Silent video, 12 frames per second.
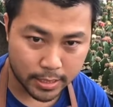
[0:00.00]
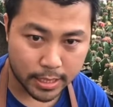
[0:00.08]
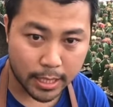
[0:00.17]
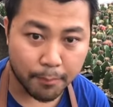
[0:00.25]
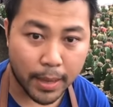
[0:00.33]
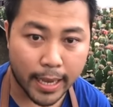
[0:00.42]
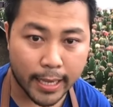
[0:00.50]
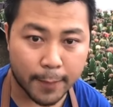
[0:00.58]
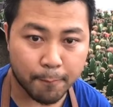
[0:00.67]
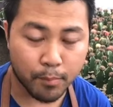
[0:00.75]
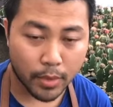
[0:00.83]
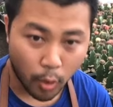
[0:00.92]
มันจืดเกินไป
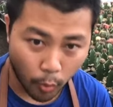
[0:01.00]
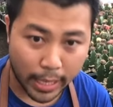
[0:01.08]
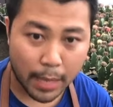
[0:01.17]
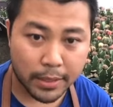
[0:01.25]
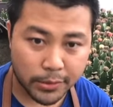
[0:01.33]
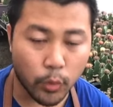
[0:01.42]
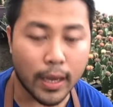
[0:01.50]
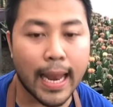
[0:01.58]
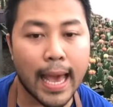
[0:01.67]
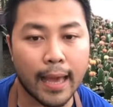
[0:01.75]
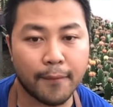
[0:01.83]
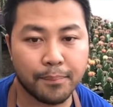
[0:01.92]
โอเค มัน
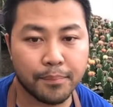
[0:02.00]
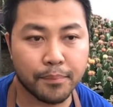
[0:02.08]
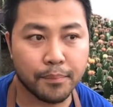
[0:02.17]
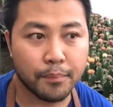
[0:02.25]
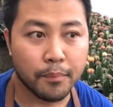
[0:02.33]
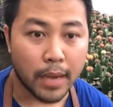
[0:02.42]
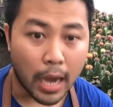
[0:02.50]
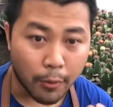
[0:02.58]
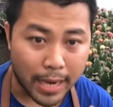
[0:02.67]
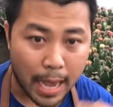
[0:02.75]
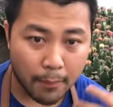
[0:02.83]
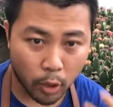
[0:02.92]
สวยแหละ
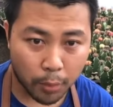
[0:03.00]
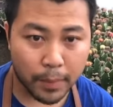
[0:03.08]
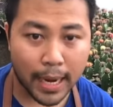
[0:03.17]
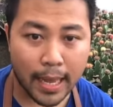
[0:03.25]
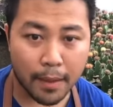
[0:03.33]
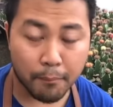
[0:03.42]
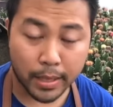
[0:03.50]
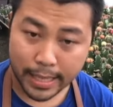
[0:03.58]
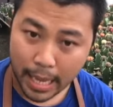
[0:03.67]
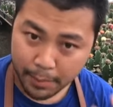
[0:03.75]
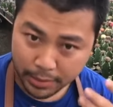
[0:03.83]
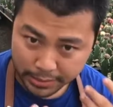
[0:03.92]
เอาน้ำลดไปละ
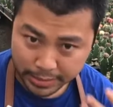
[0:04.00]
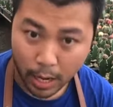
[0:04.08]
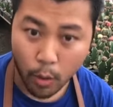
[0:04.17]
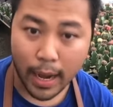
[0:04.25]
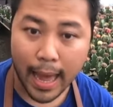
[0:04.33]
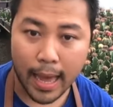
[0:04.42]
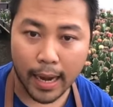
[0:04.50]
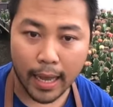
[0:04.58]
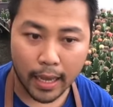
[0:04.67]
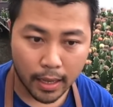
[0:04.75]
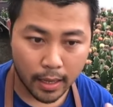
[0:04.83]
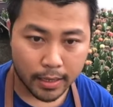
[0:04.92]
มันกลายเป็นสีเทาก
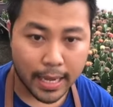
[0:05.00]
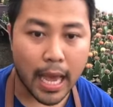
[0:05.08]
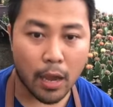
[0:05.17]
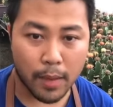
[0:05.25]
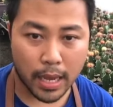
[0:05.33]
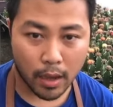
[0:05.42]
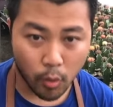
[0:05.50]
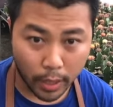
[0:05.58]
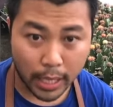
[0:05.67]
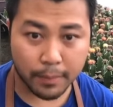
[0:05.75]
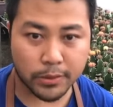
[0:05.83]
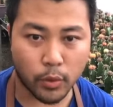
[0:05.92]
ลางละ ถ่ายออกมา
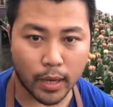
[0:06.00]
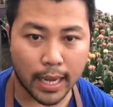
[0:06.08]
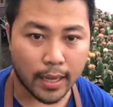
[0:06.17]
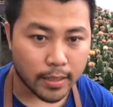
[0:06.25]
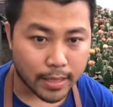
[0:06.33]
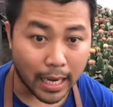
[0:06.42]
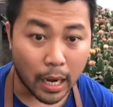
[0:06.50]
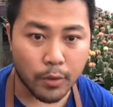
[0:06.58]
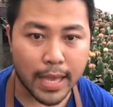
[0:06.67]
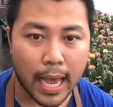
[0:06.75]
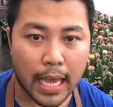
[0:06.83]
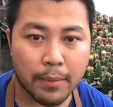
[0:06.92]
โอเคมันสวยละ
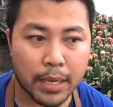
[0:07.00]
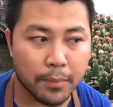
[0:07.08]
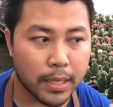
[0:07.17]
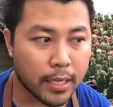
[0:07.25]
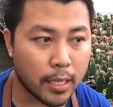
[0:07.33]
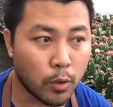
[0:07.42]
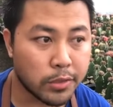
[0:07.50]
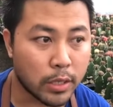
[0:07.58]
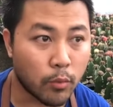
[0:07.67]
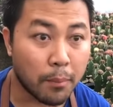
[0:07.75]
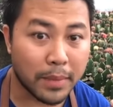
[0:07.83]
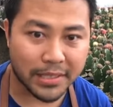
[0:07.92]
แต่เราอยากให้มันมี
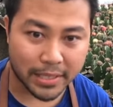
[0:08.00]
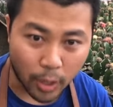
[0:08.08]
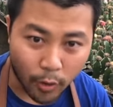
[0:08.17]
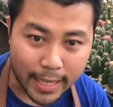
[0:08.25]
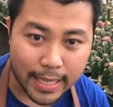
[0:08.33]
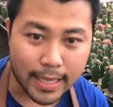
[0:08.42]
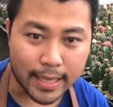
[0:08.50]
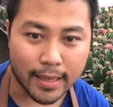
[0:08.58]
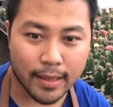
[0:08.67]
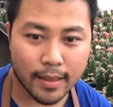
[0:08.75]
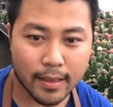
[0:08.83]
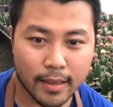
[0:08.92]
รู้สึกว่ามีสตอ
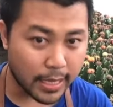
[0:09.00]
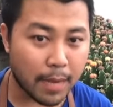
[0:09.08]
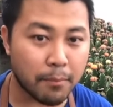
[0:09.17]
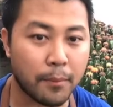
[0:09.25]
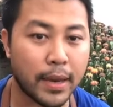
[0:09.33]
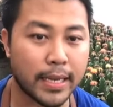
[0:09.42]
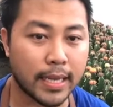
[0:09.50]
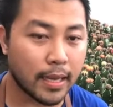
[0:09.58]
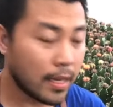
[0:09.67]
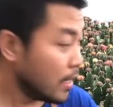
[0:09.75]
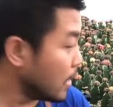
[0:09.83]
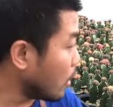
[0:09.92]
รี่ เรามีเยอะนะประ
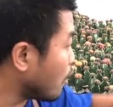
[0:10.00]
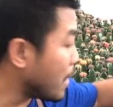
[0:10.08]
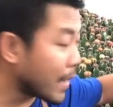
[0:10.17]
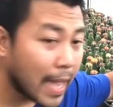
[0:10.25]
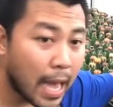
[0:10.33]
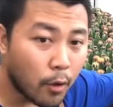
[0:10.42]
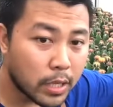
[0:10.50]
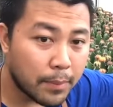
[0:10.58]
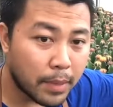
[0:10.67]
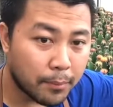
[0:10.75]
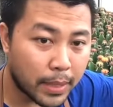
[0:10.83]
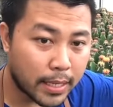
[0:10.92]
มาณนี้ เราก็เอาแบ็กก
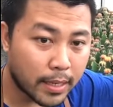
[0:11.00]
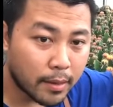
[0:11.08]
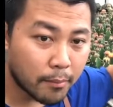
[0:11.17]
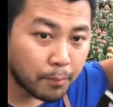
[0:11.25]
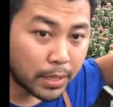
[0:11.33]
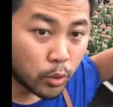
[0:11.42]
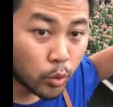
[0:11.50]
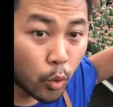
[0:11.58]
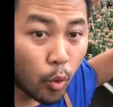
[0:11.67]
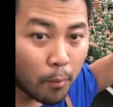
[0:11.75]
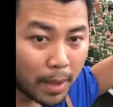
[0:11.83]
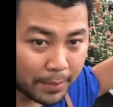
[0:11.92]
ราวที่มันเป็น
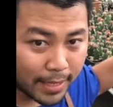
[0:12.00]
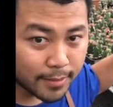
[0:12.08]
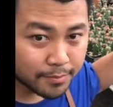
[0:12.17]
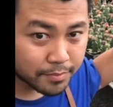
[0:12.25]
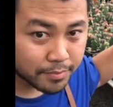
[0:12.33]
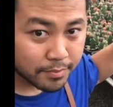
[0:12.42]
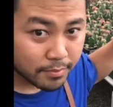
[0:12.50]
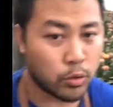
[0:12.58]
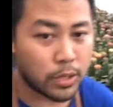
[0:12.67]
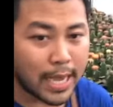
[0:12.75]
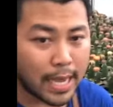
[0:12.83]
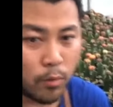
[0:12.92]
เป็นทุ่งๆแบบนี้ เดี๋ยว
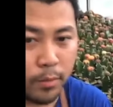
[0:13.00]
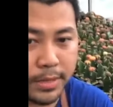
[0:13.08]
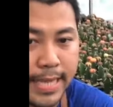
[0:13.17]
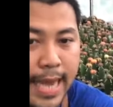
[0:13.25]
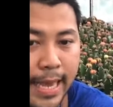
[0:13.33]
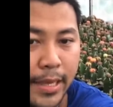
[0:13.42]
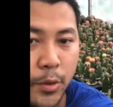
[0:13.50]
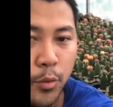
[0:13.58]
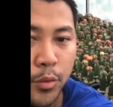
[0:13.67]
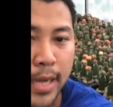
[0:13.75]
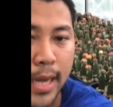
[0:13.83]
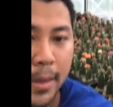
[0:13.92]
ผมจะยกตัวอย่างเดี๋ยวผมจะถ่าย
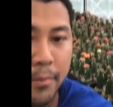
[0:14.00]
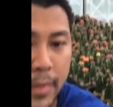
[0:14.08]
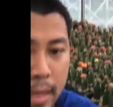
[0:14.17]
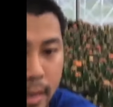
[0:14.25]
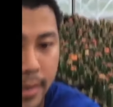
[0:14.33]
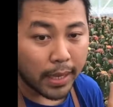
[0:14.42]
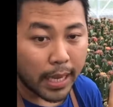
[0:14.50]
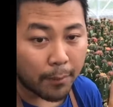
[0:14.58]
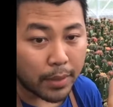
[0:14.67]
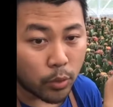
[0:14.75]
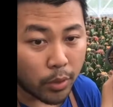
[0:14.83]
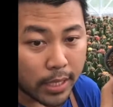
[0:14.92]
ให้ดูนะครับ ผมเปลี่ยน
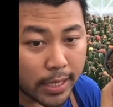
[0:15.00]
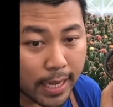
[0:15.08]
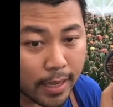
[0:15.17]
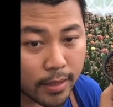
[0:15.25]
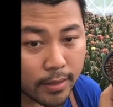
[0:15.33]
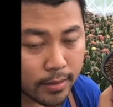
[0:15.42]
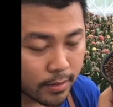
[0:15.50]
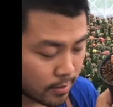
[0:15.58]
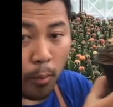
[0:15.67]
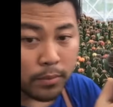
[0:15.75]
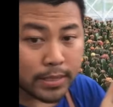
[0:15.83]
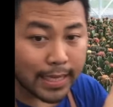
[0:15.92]
พระเอกเป็นตัวนี้นะ
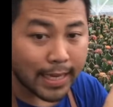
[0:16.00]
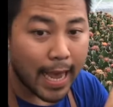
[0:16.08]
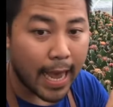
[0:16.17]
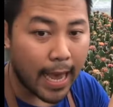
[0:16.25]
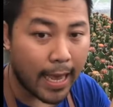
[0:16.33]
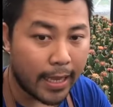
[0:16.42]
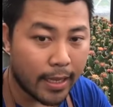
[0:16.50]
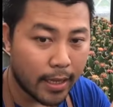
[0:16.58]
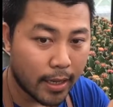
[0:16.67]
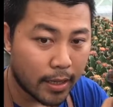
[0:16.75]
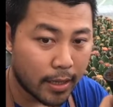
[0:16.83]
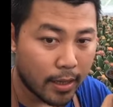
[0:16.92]
เดี๋ยวผมจะถ่า
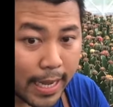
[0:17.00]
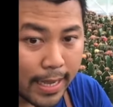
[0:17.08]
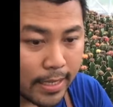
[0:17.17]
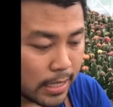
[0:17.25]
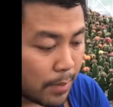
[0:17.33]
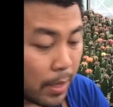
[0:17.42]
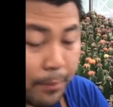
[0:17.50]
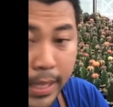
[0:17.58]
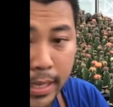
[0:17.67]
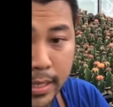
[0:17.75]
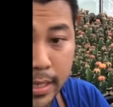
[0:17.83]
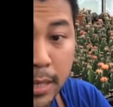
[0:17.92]
ยพื้นก่อนนะ
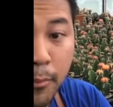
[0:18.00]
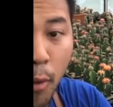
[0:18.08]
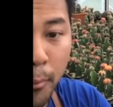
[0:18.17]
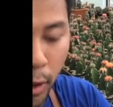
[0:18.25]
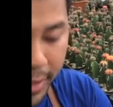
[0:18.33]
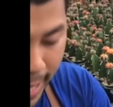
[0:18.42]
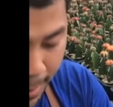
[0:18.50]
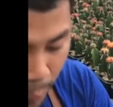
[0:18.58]
ที่มันเป็นที่ผ